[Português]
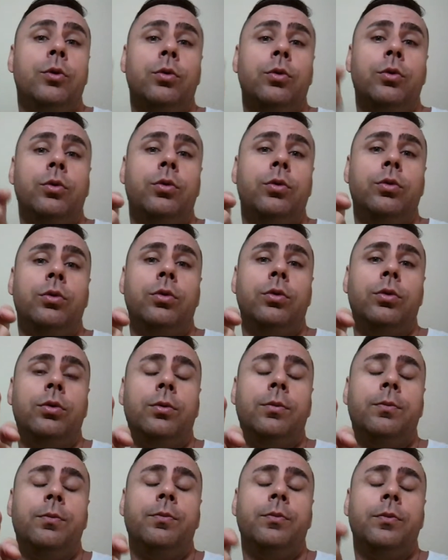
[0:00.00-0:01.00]
do,
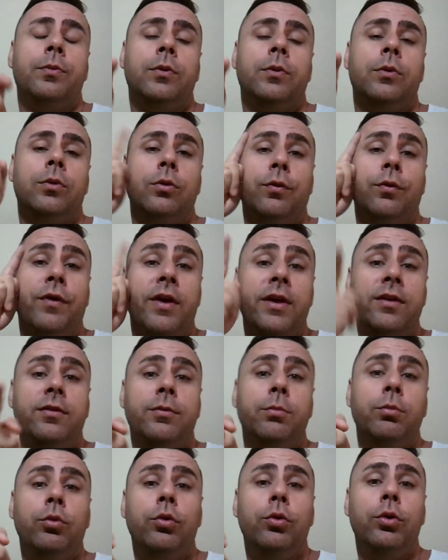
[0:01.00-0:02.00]
do
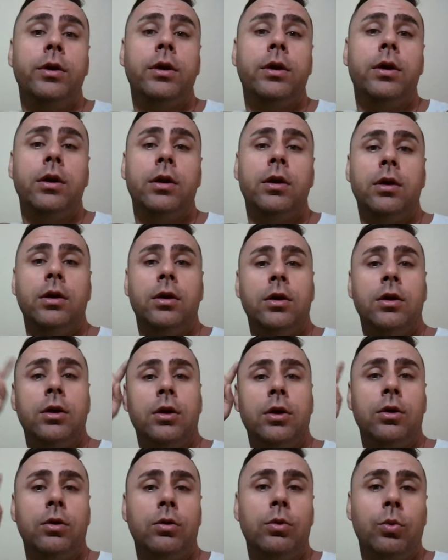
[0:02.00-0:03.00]
Facebook,
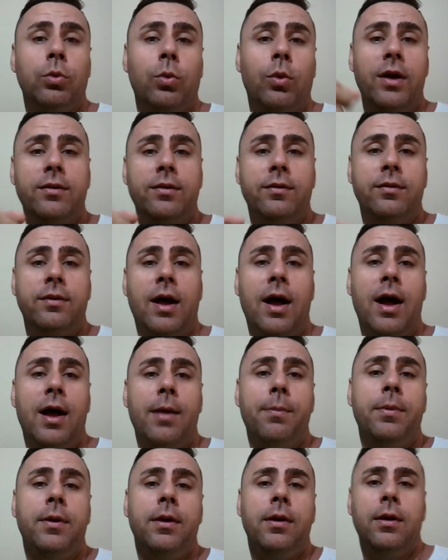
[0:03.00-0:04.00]
do
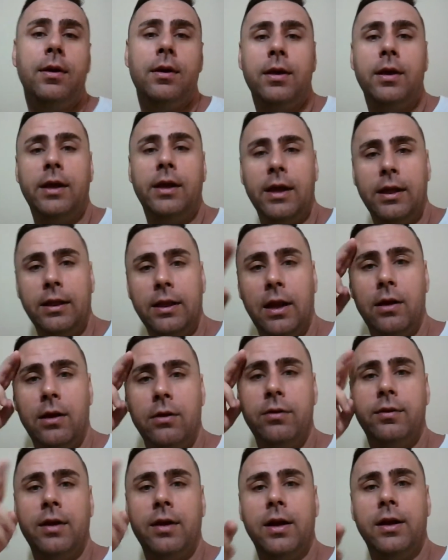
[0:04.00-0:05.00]
WhatsApp e quem está
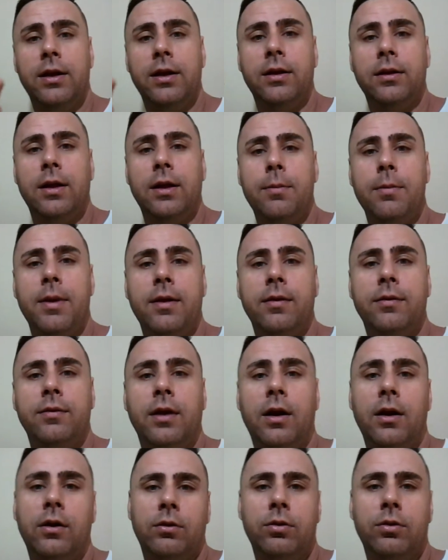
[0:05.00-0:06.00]
lá no Instagram também,
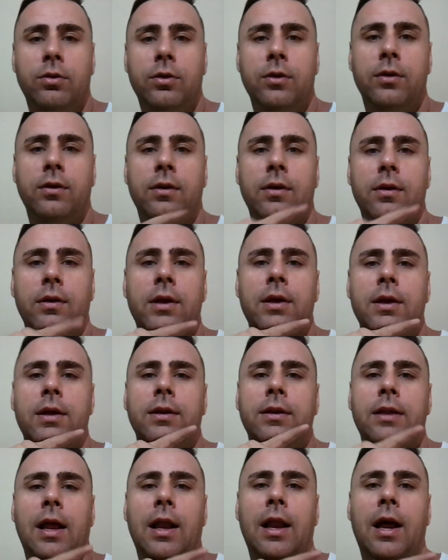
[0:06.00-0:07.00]
certo?
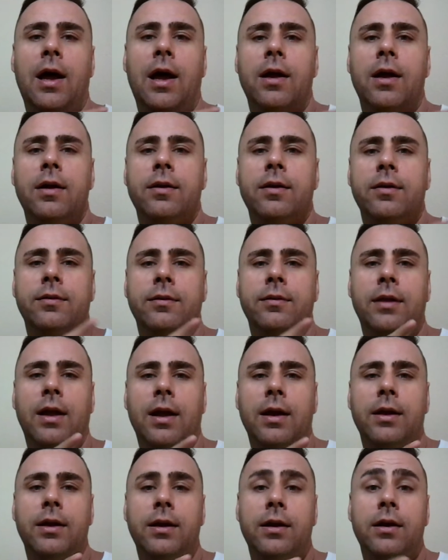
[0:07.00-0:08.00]
Tá lá,
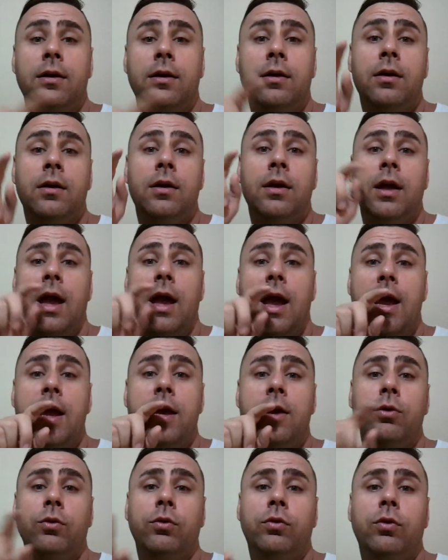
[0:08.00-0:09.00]
Instagram é
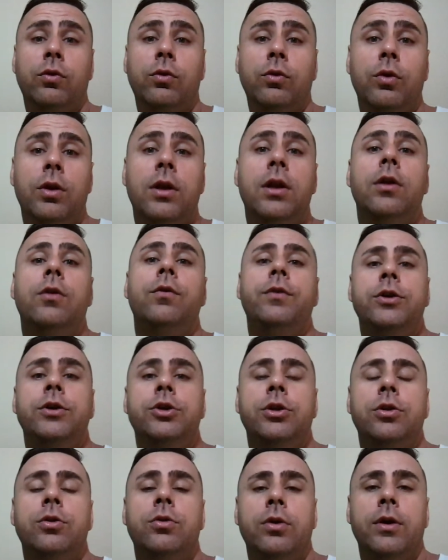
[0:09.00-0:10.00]
eu sou goleiro
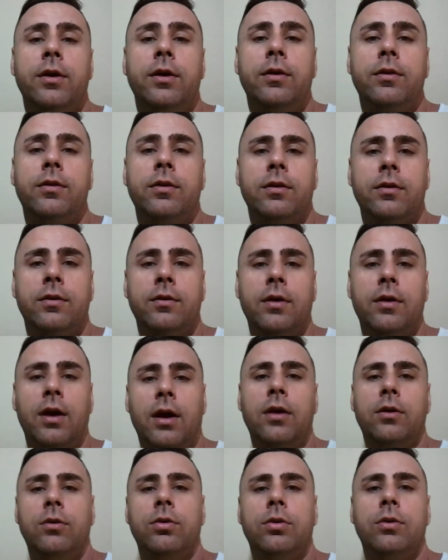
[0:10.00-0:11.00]
22,
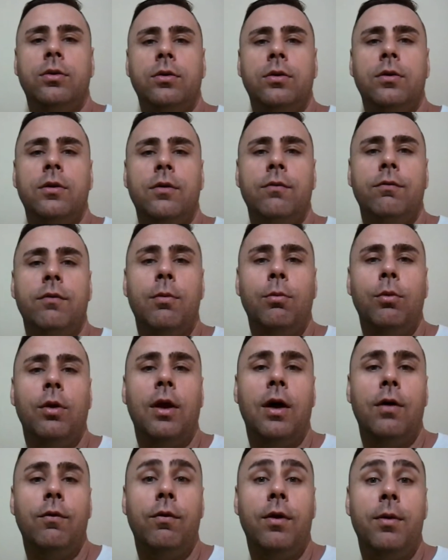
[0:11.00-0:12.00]
certo? Vamos
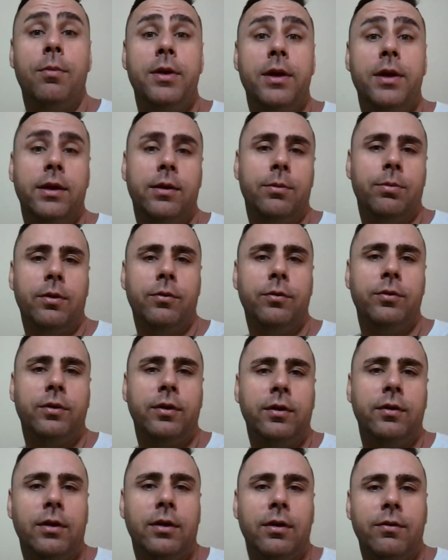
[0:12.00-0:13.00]
lá, vou abrir aqui para
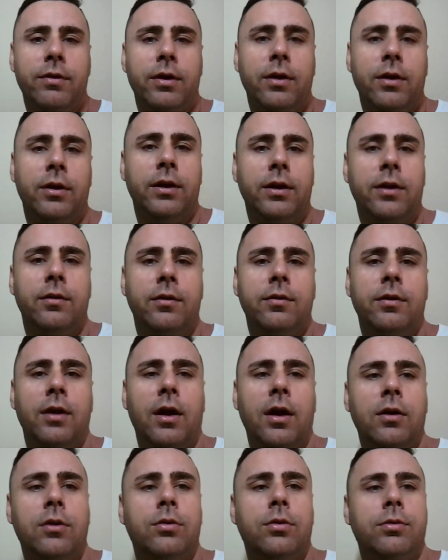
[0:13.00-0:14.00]
vocês estar tá vendo aqui,
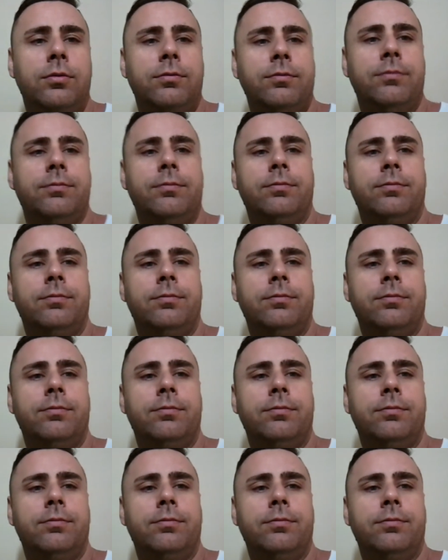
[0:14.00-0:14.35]
certo?